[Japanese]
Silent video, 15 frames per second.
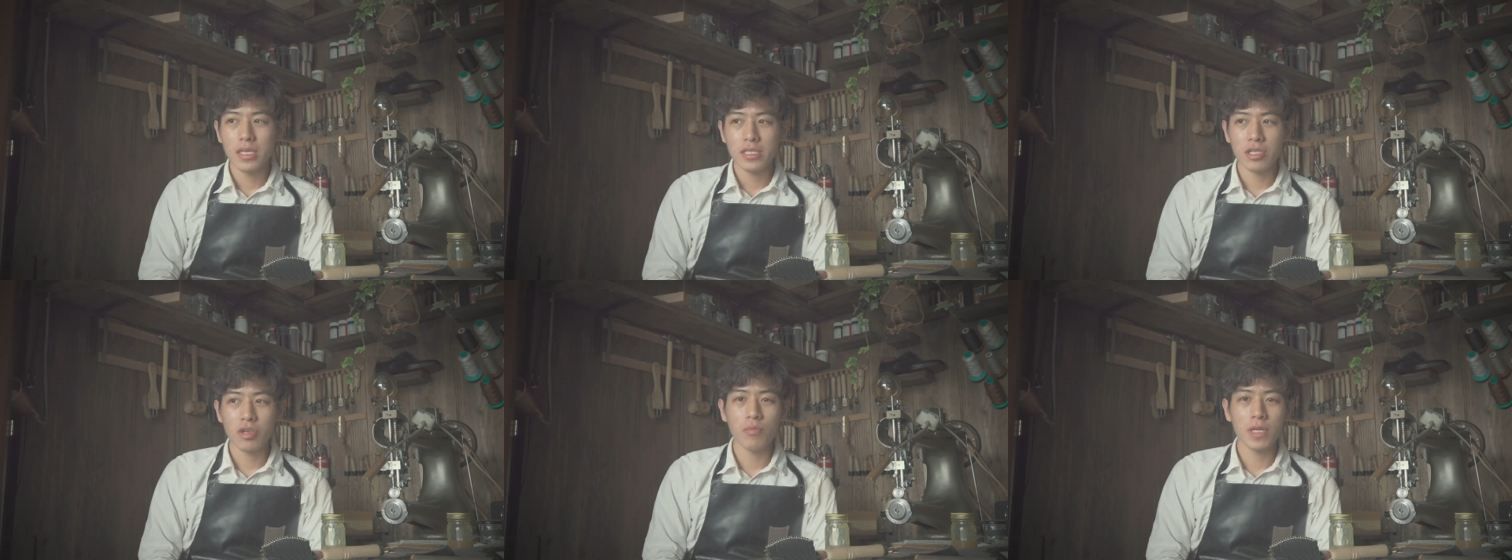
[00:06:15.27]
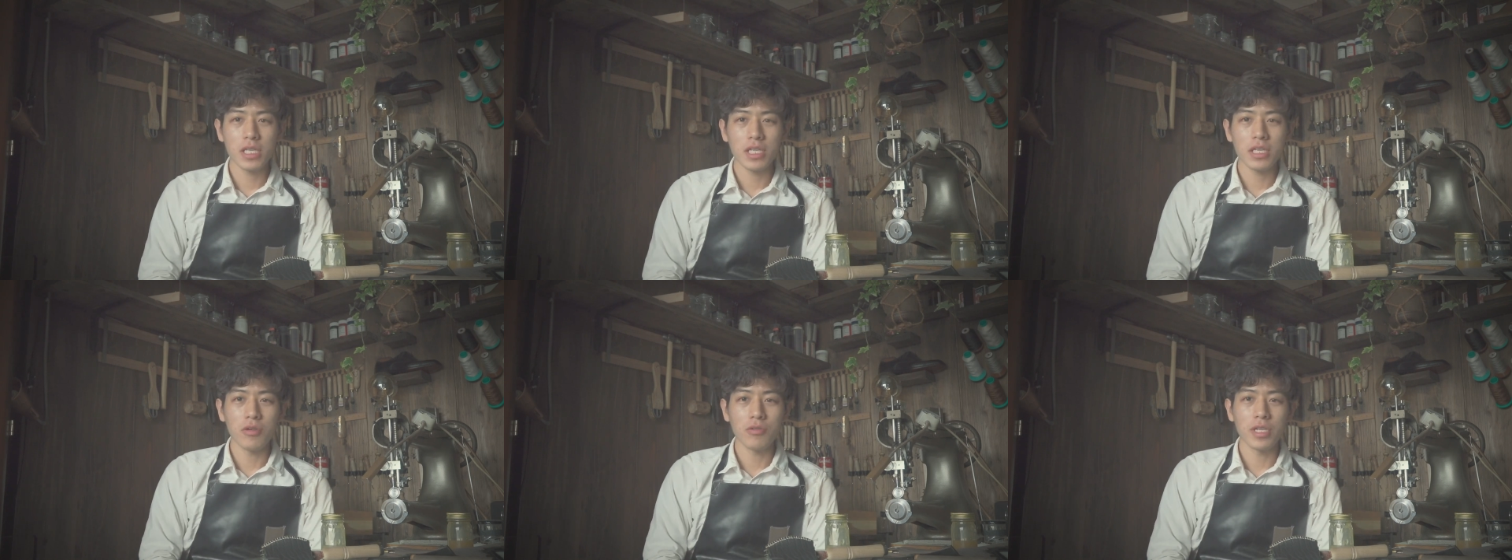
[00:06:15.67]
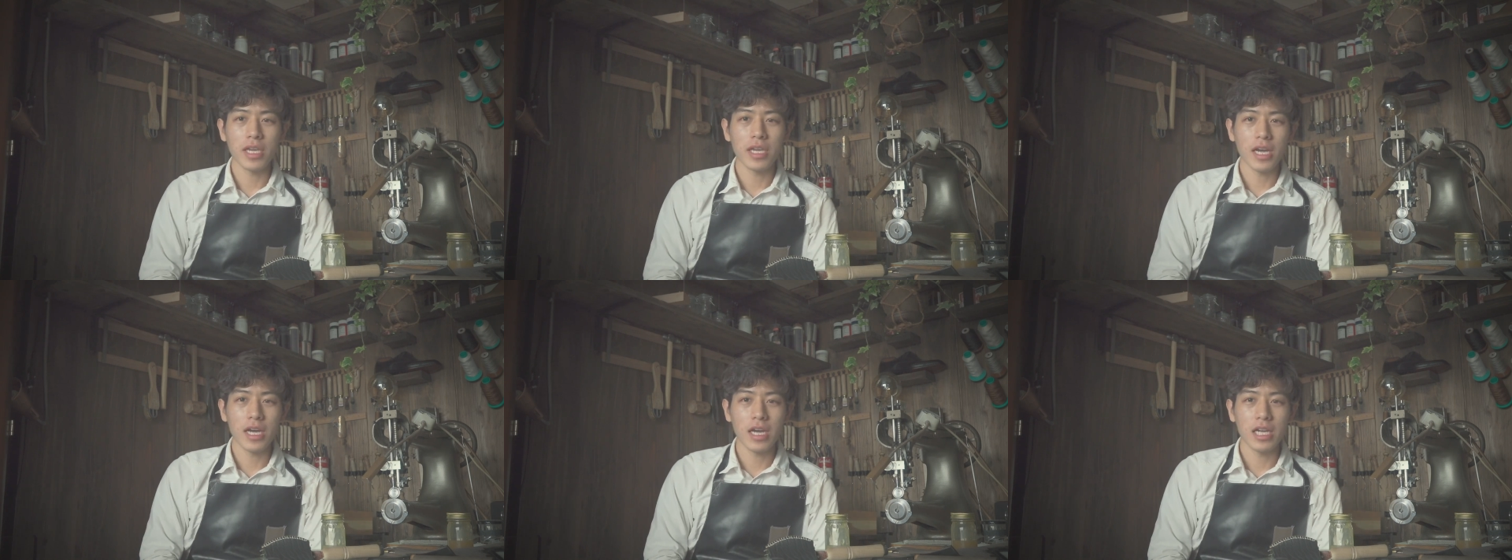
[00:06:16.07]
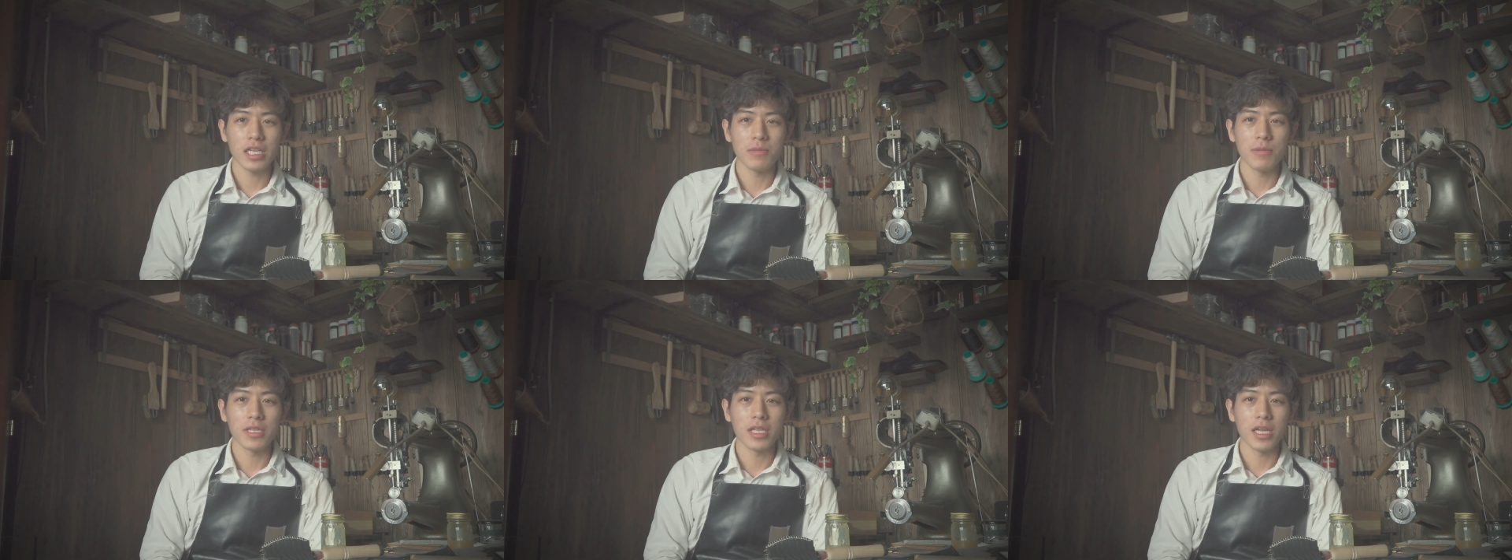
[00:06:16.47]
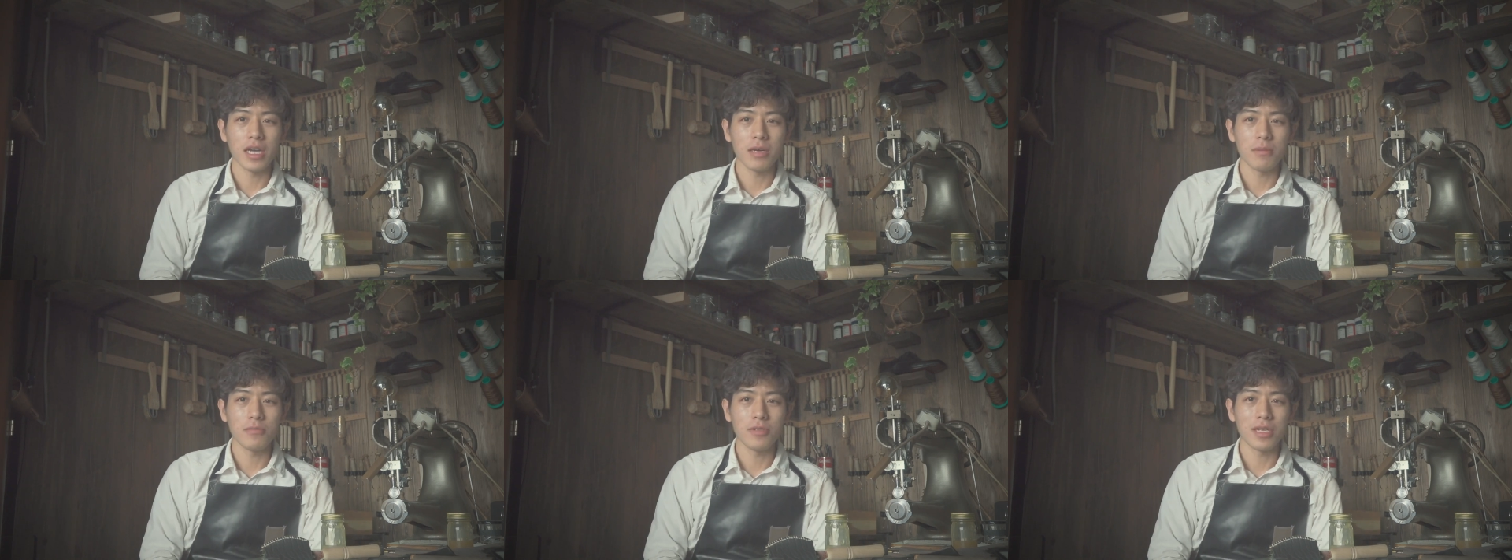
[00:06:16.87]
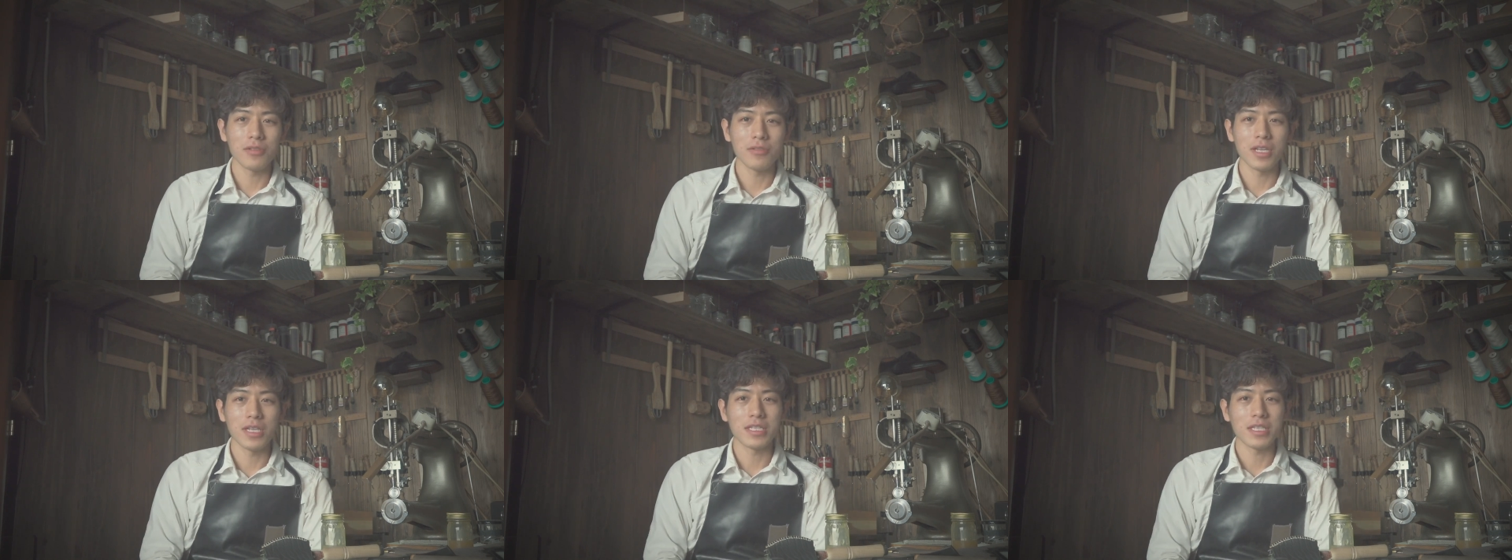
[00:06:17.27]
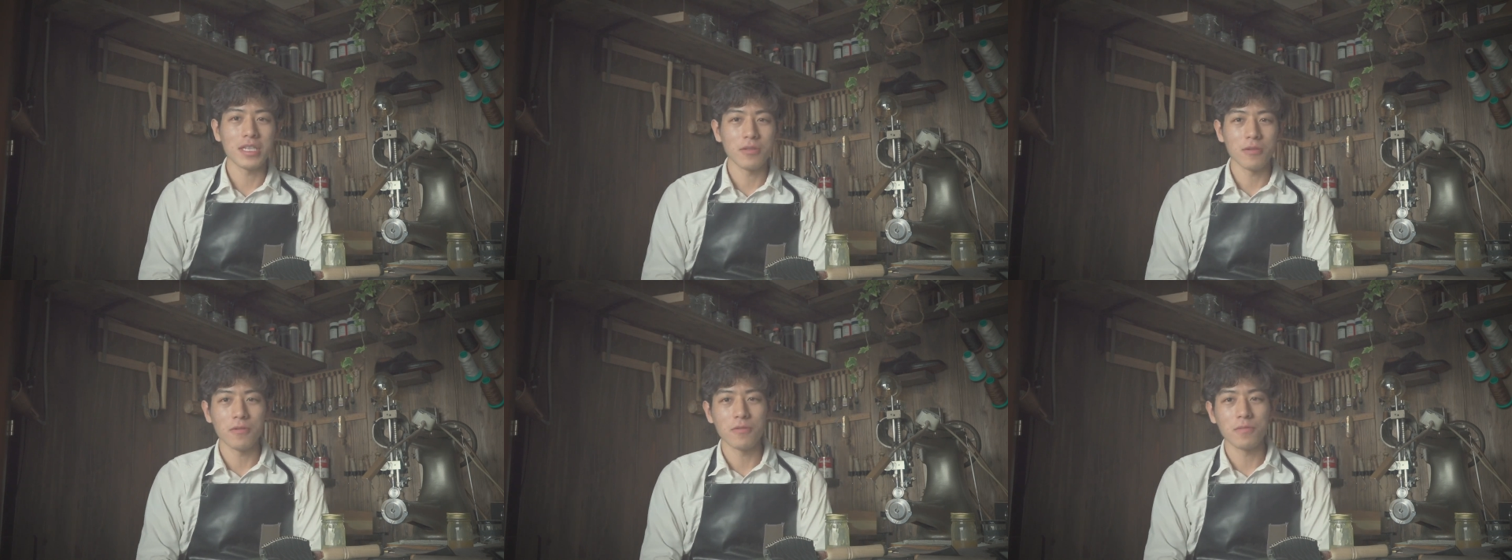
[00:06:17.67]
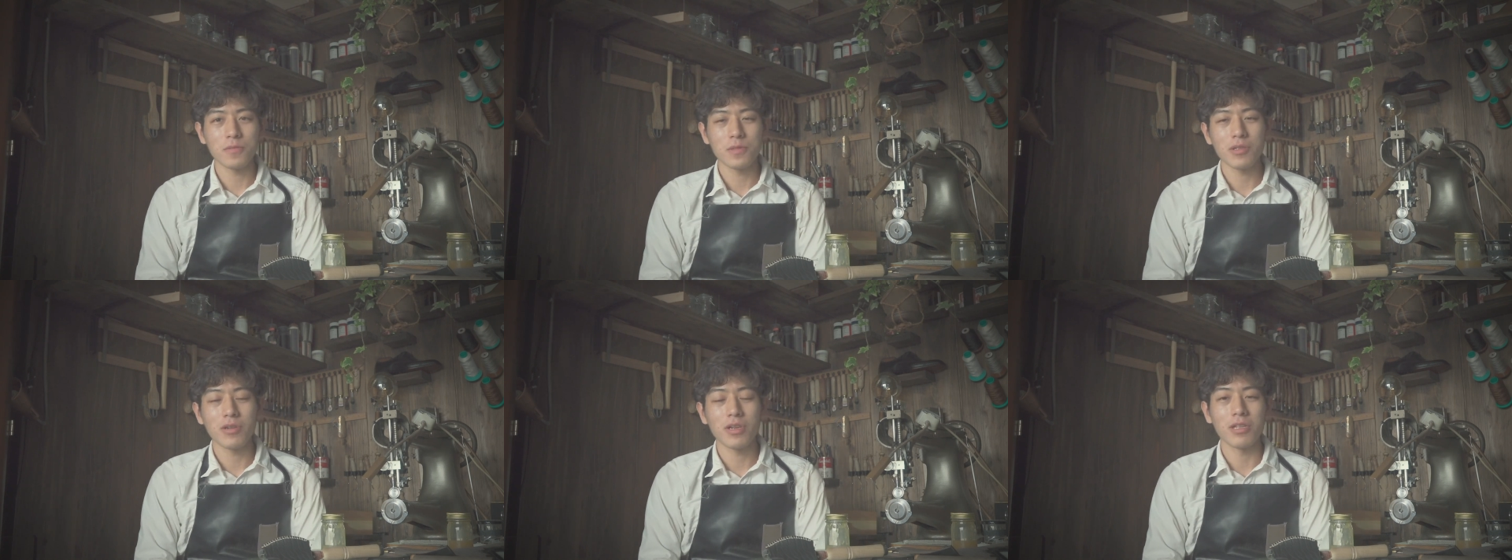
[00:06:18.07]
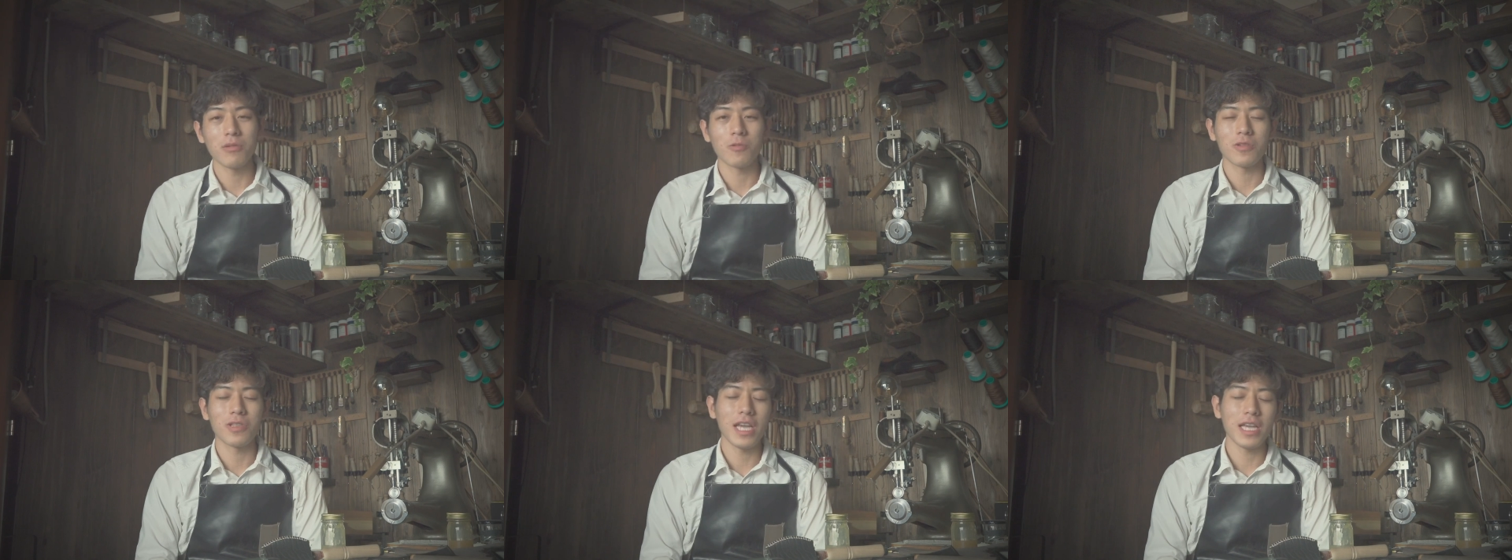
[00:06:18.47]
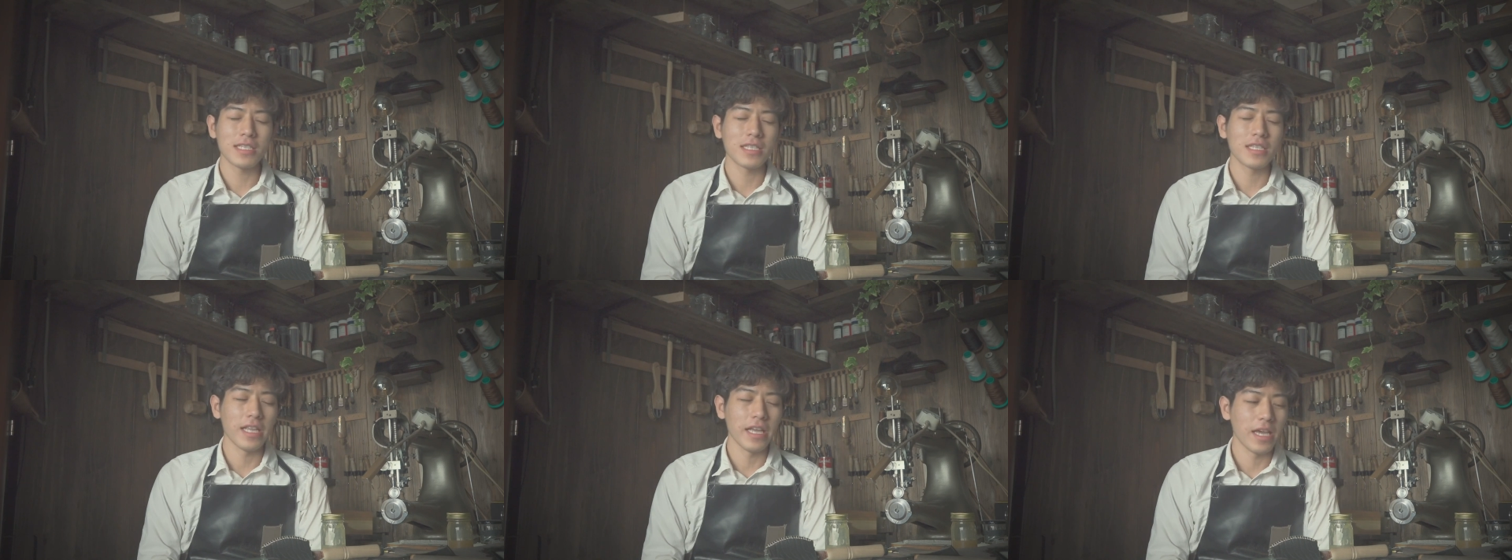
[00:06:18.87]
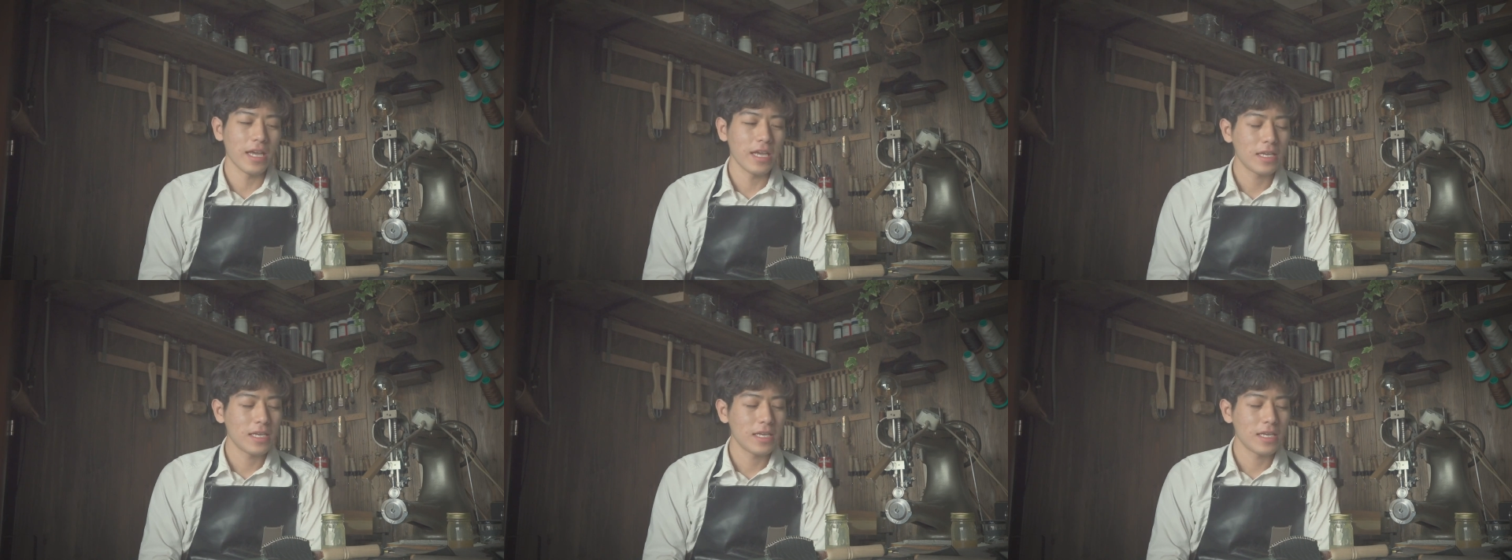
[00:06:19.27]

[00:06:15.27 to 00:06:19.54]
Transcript: ジャコメッティ兄弟が始めたブランドなんですけど、それがね僕大好きで